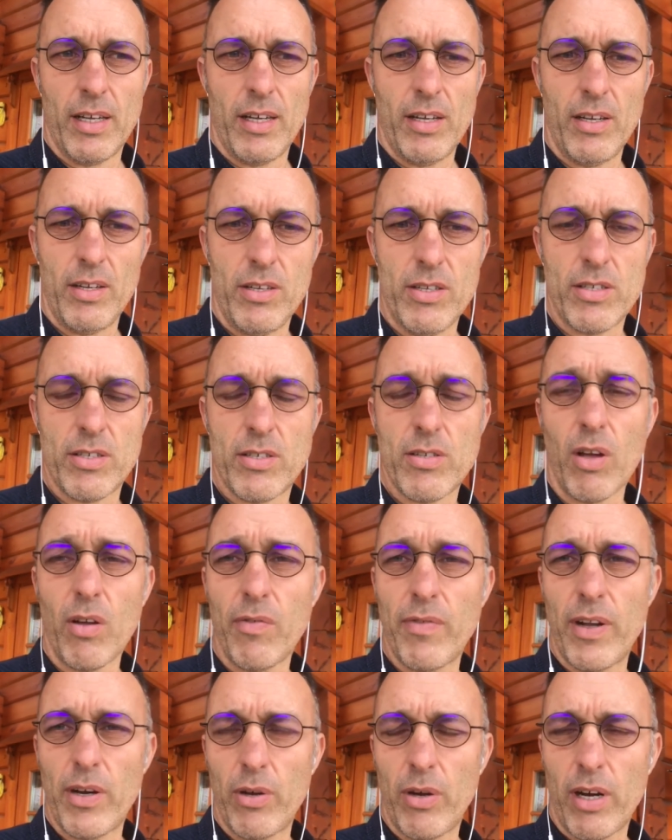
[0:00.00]
euh, sans
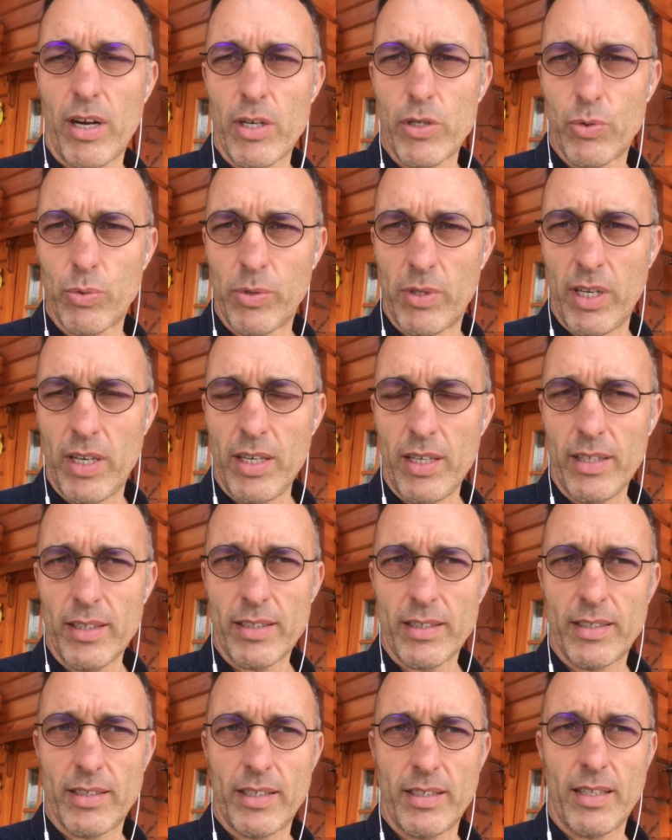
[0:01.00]
valeur ajoutée,
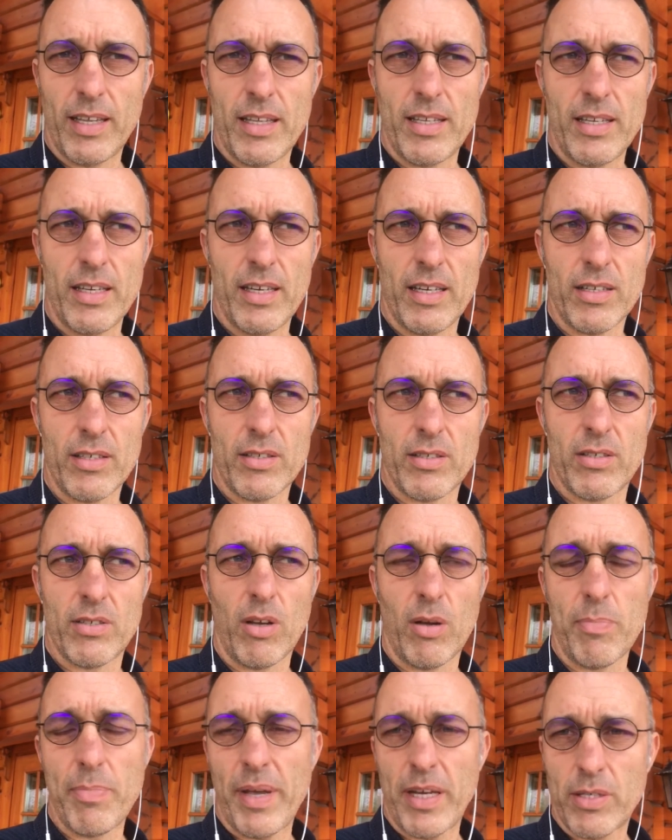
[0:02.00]
c'est-à-dire
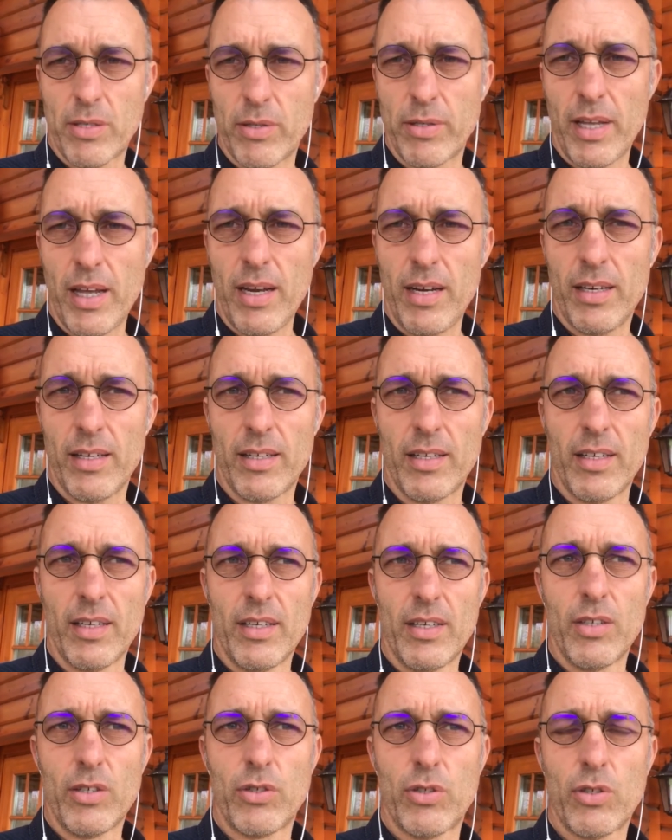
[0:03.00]
sans personnel,
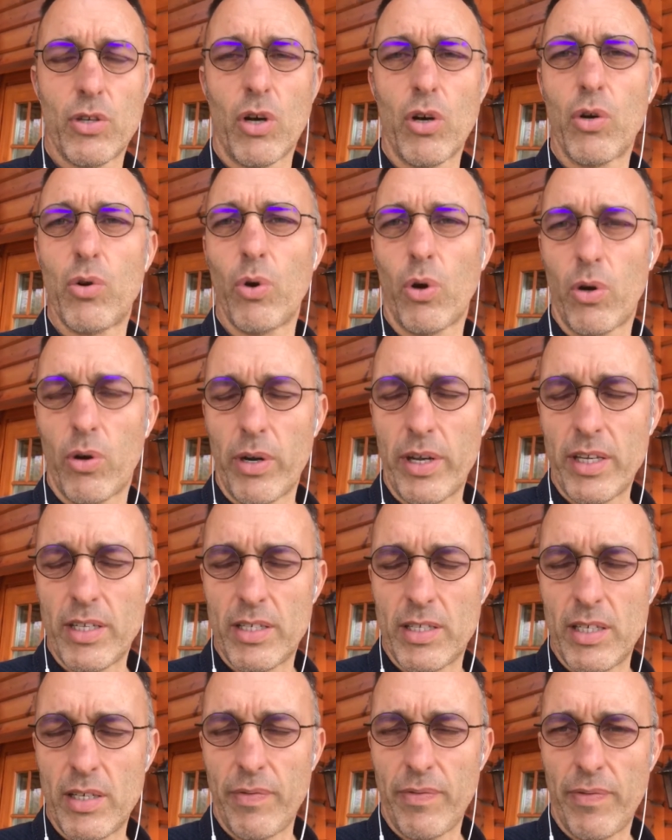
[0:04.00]
sans cours
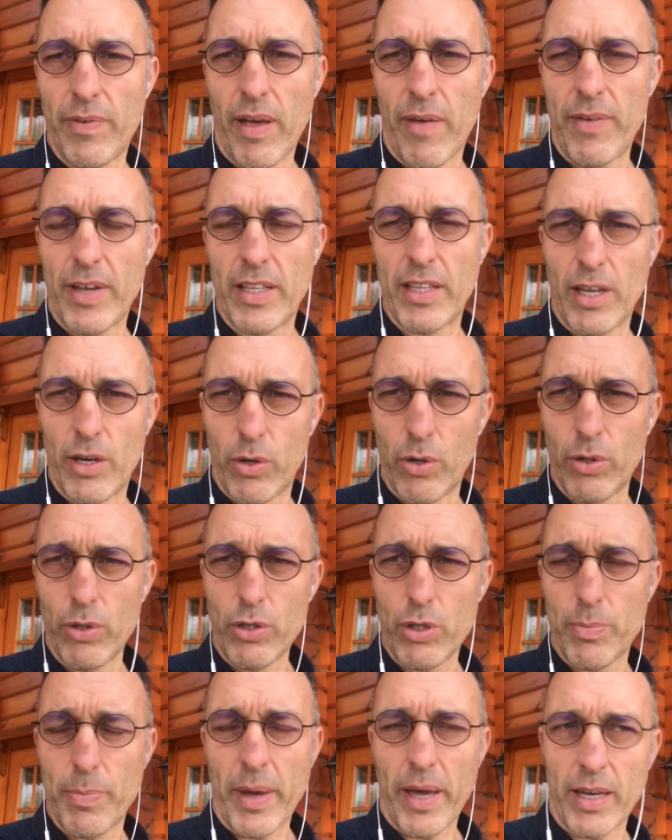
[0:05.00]
collectifs avec des
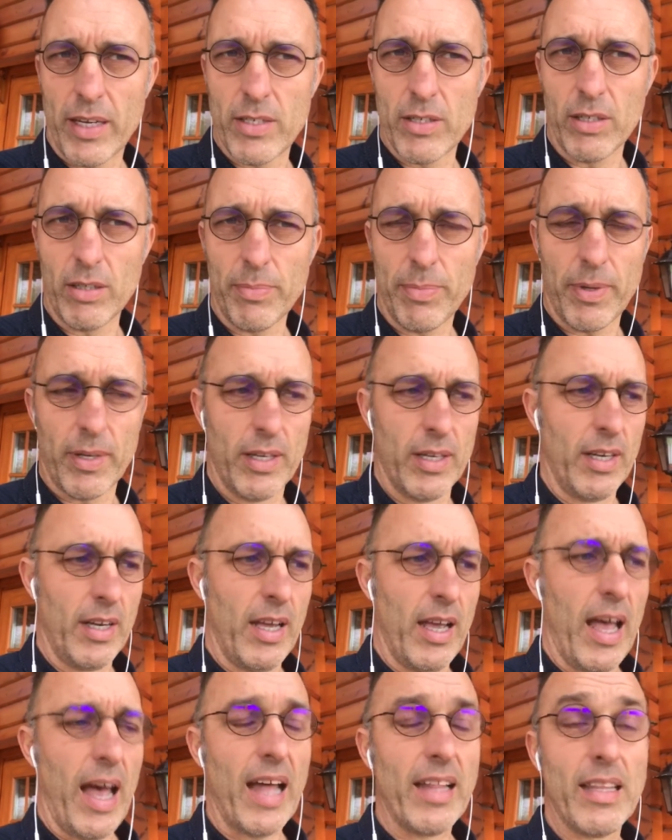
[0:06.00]
coachs par exemple,
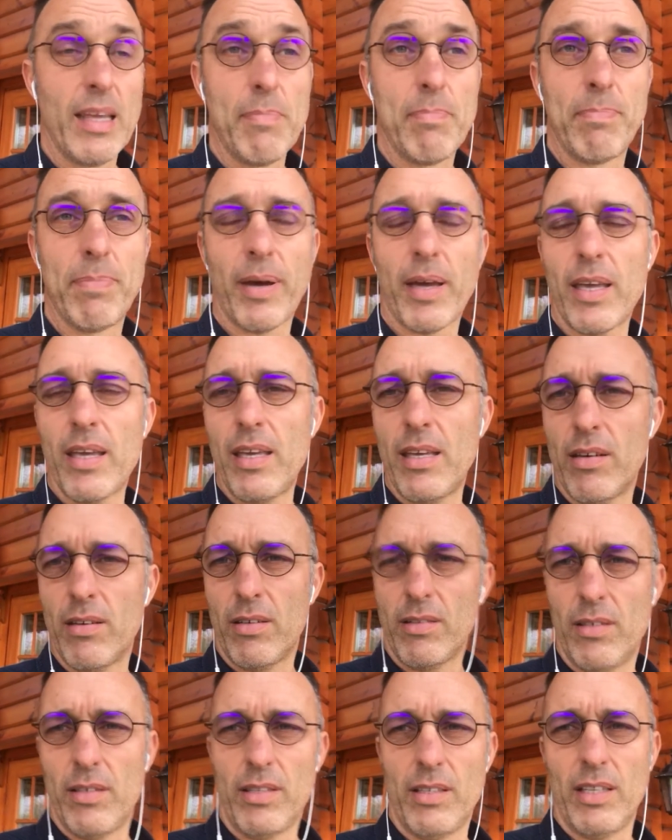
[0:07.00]
à des prix
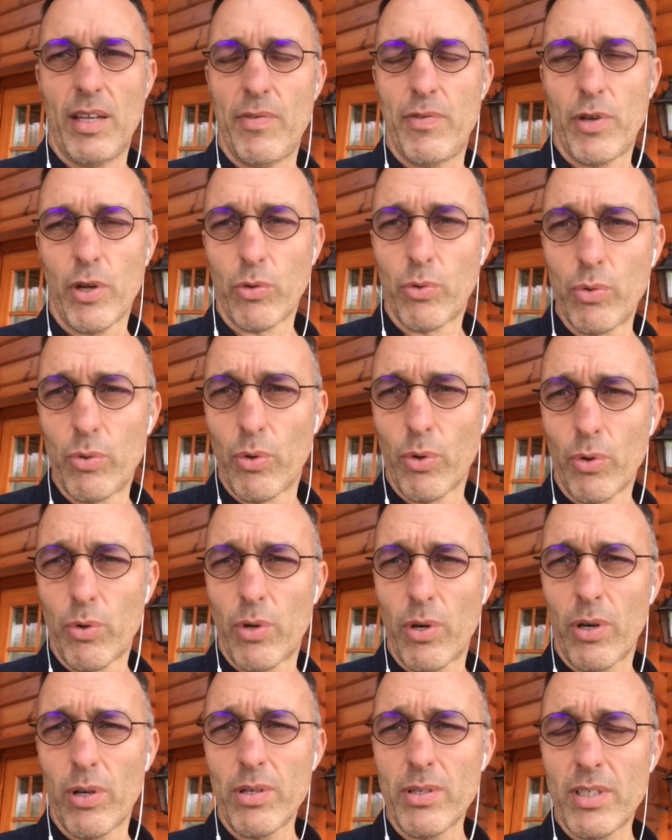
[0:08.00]
euh, défiant toute
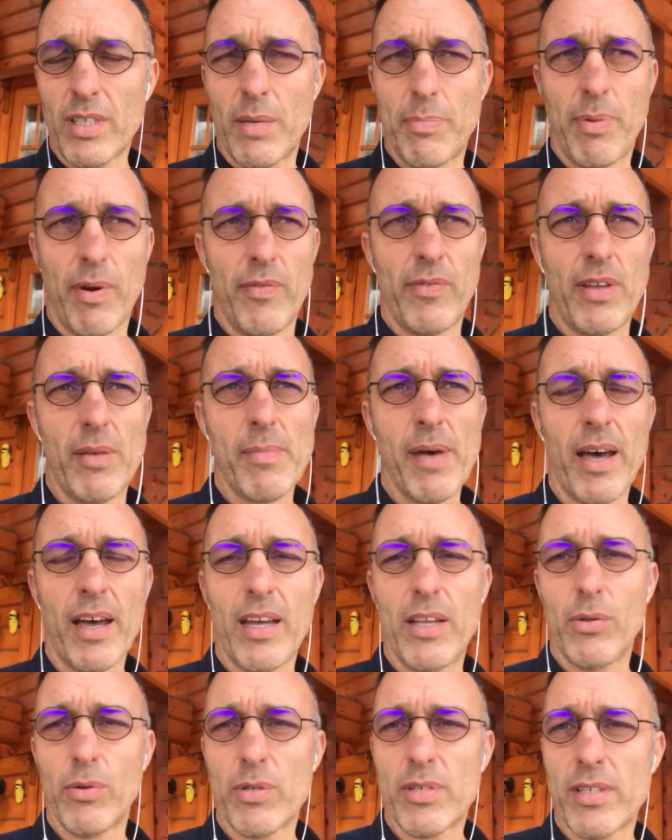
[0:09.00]
concurrence qui peuvent
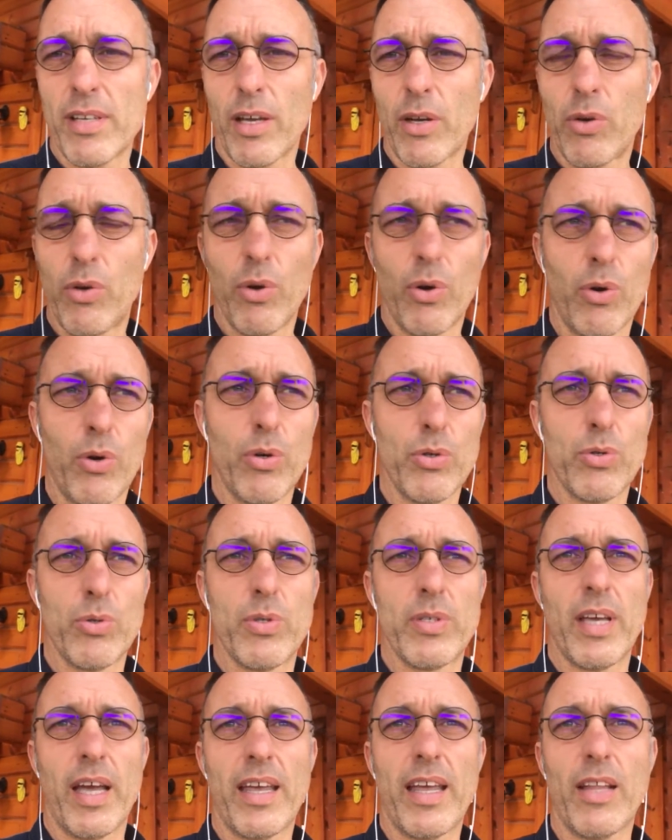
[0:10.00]
démarrer de 5 euros
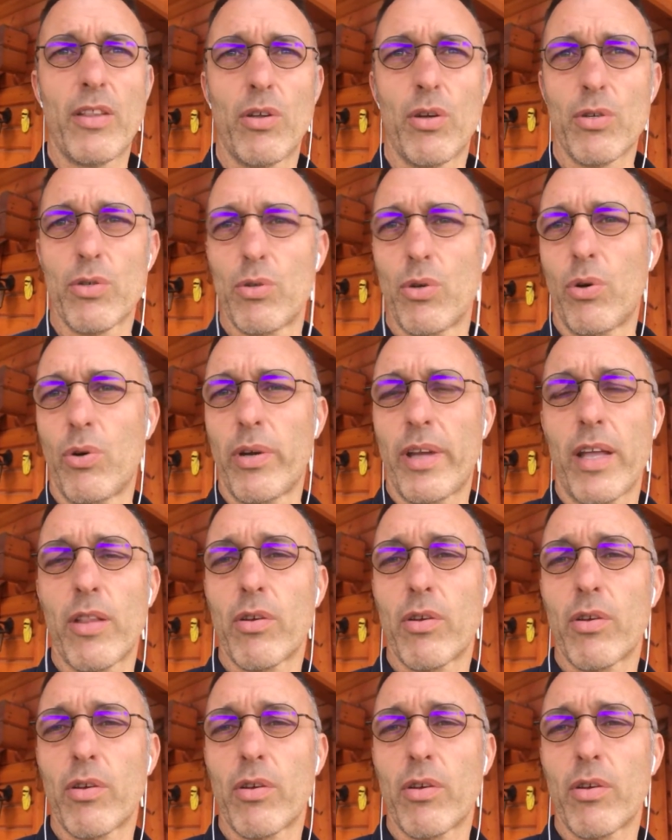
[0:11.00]
jusqu'à 14,90 euros